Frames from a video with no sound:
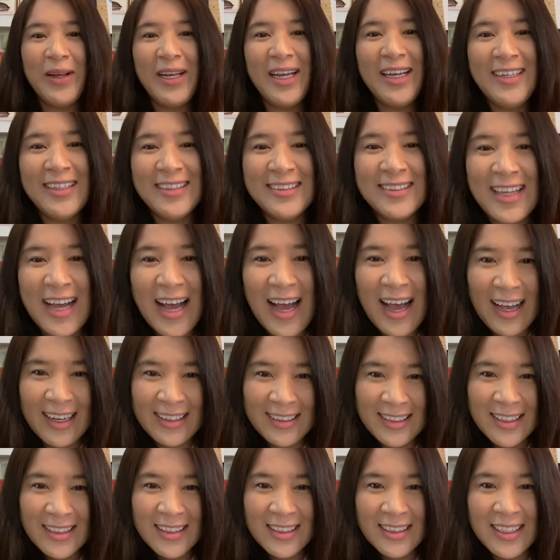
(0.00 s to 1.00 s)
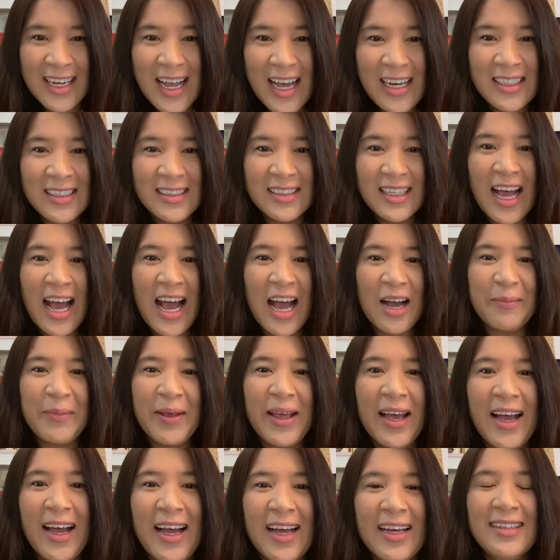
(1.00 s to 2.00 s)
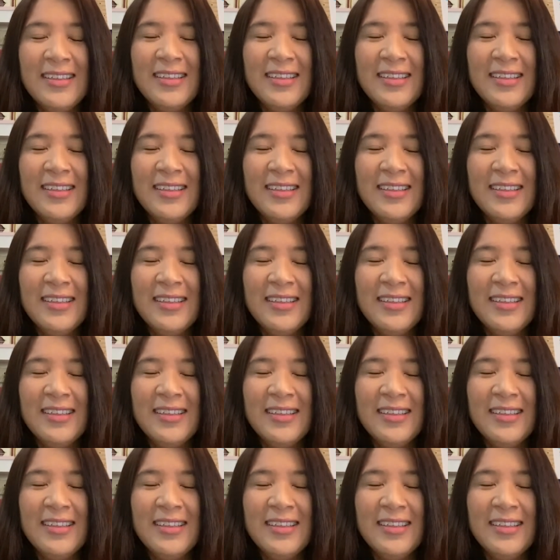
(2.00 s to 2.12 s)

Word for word: ไม่ได้เดินทางคิดถึงการเดินทางไหมคะ